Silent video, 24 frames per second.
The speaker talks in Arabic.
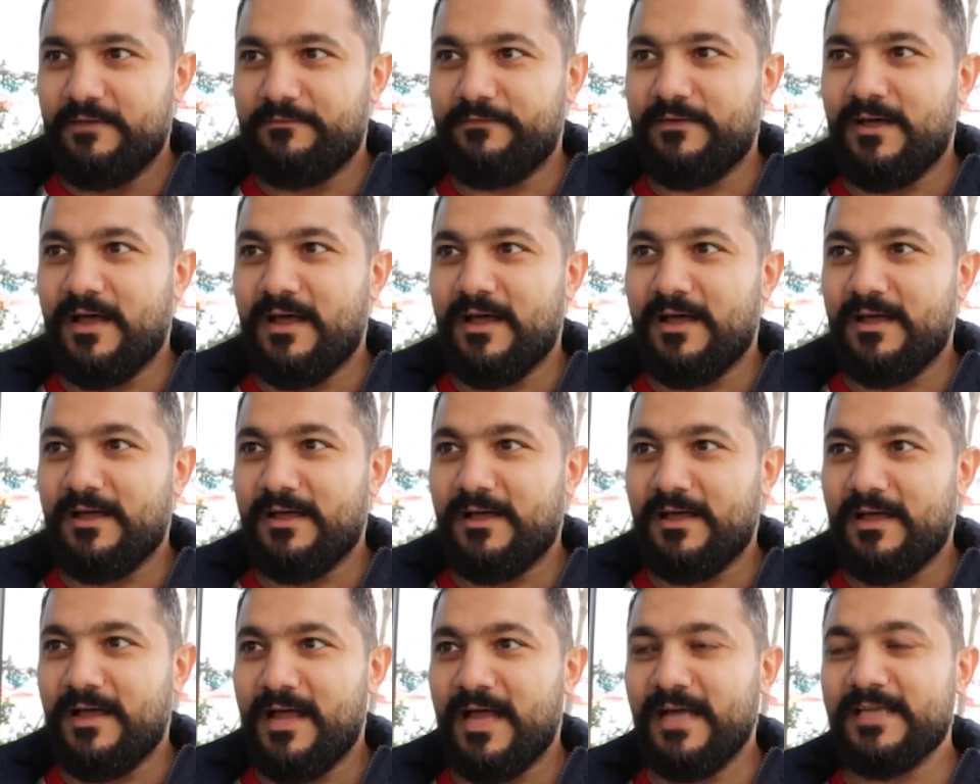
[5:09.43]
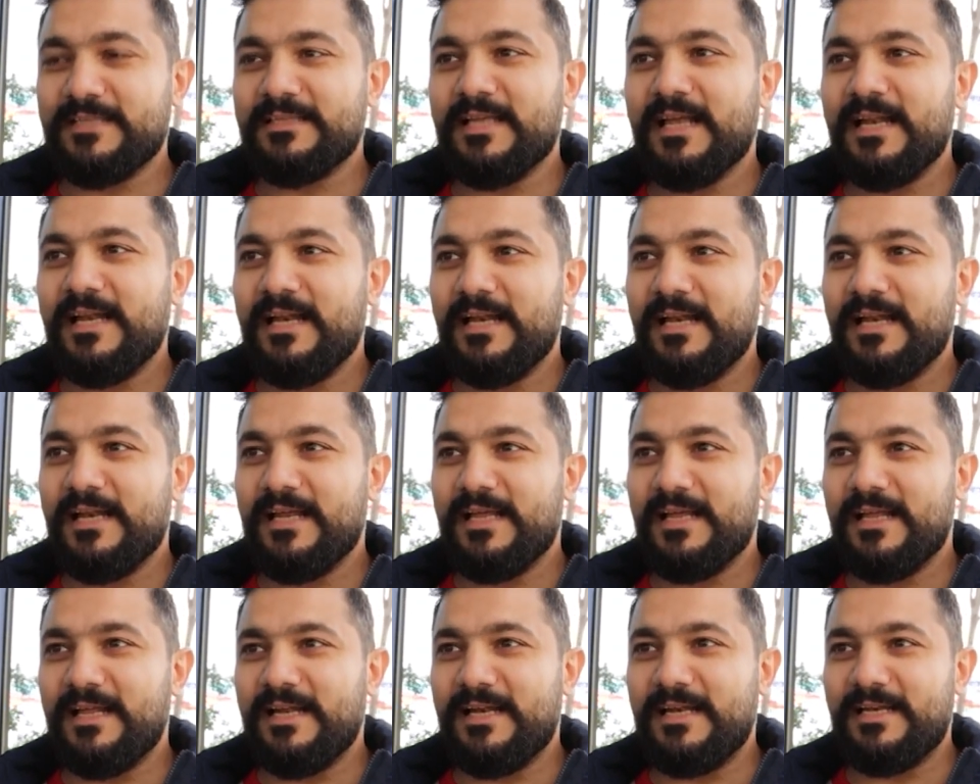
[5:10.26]
فهيدا
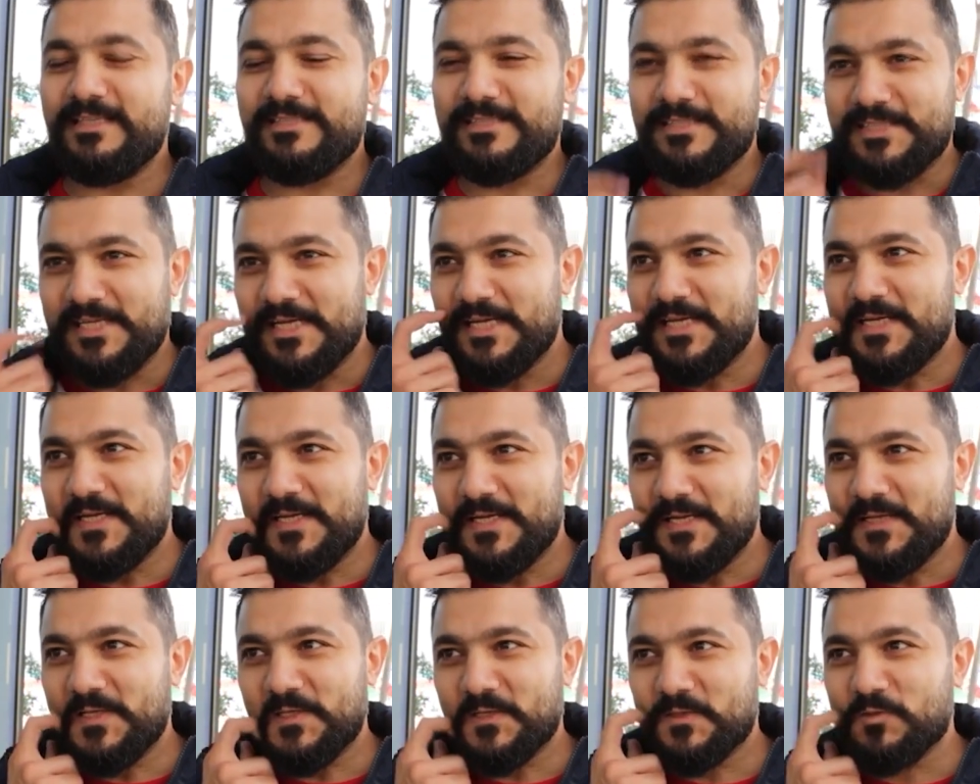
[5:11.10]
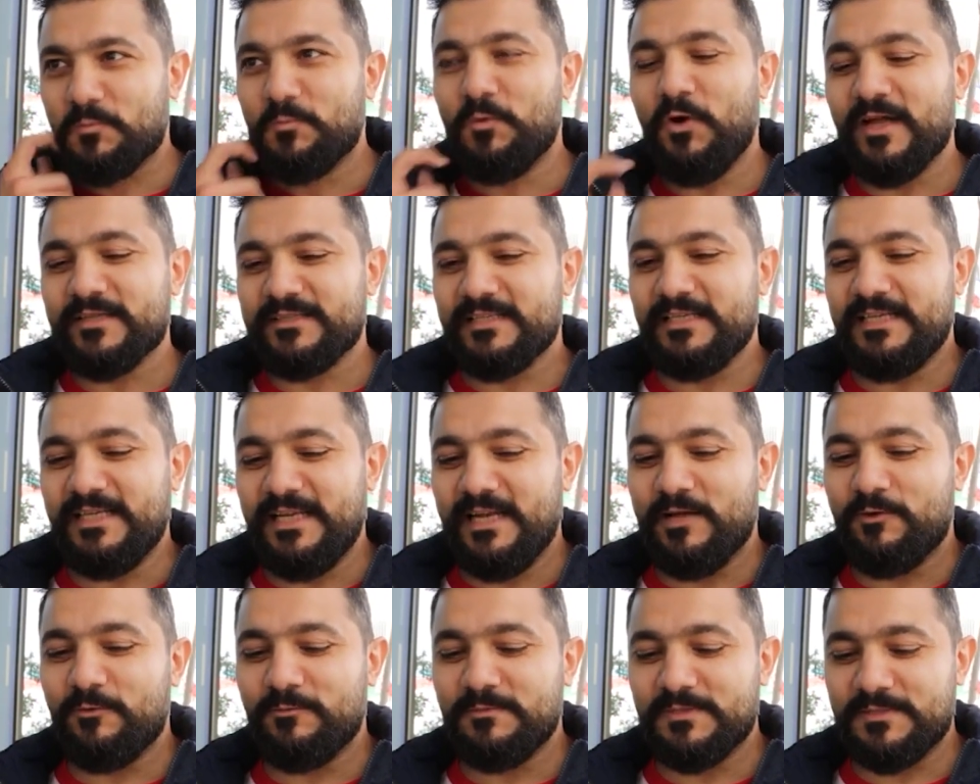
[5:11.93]
الشيء الطموحات اللي
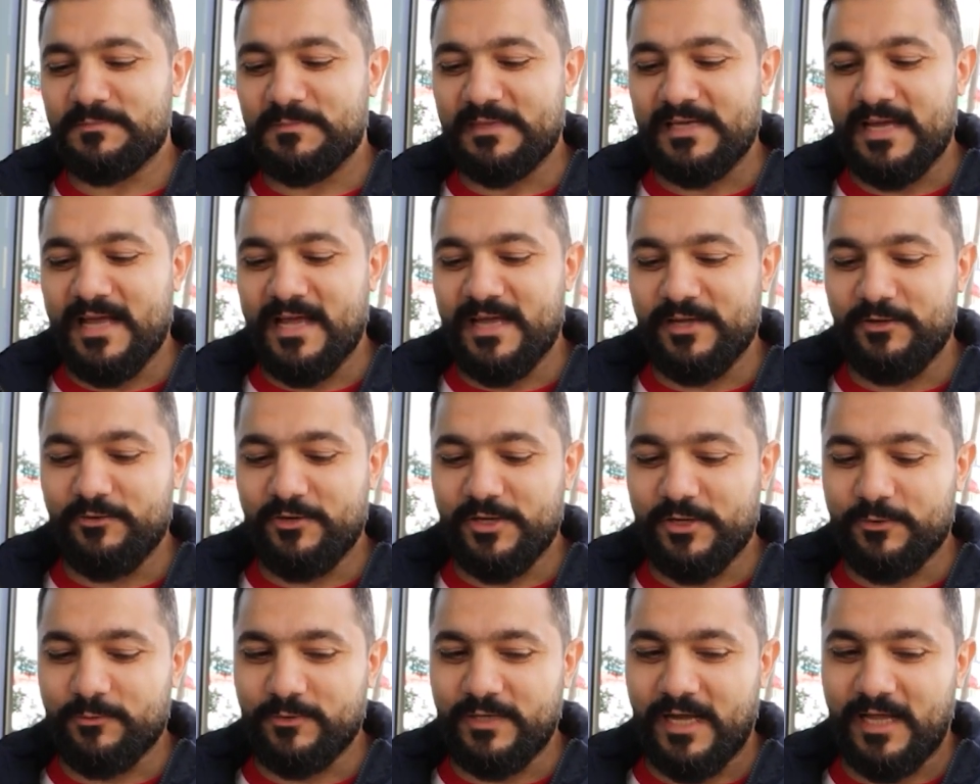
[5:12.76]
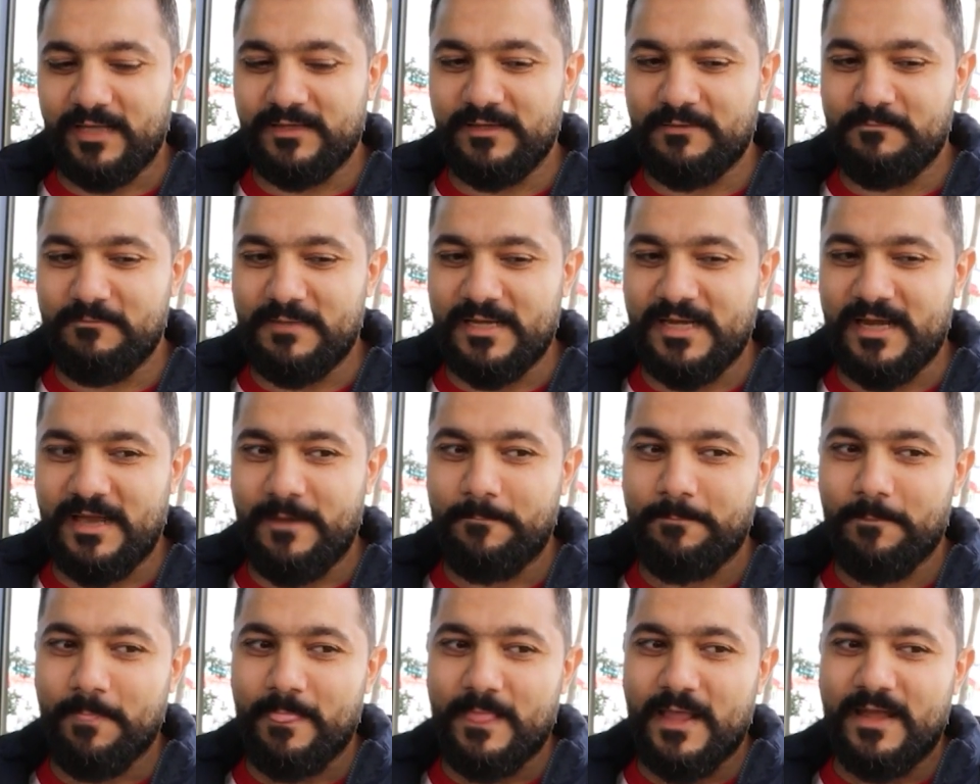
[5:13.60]
نحن هون نتمناها انه يكون عندنا
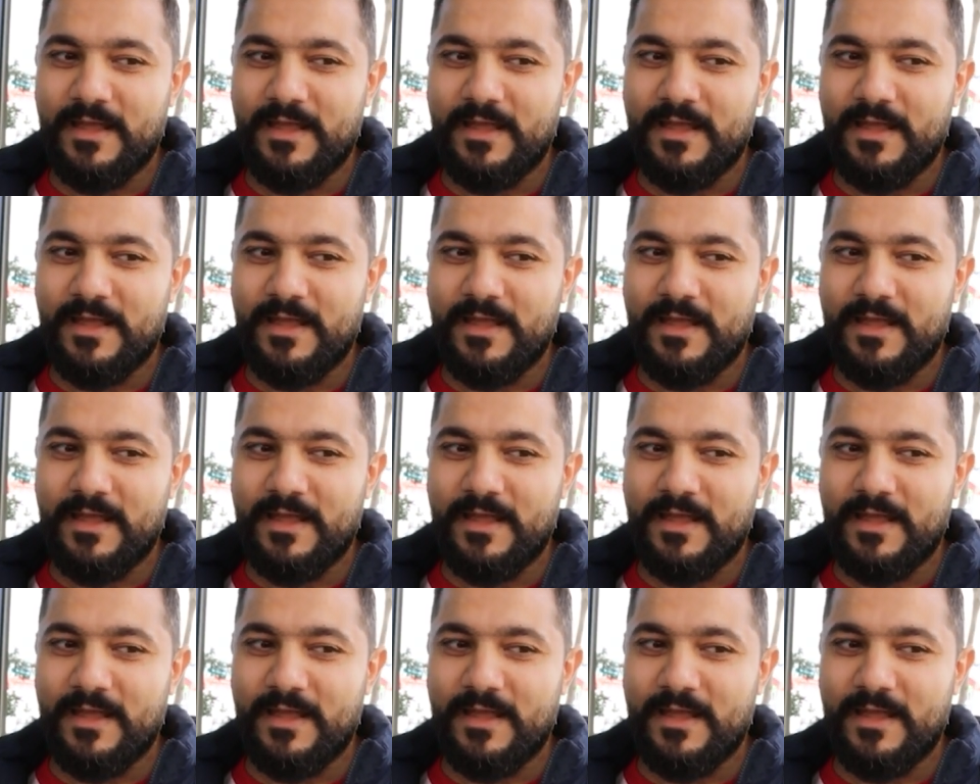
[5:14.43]
منا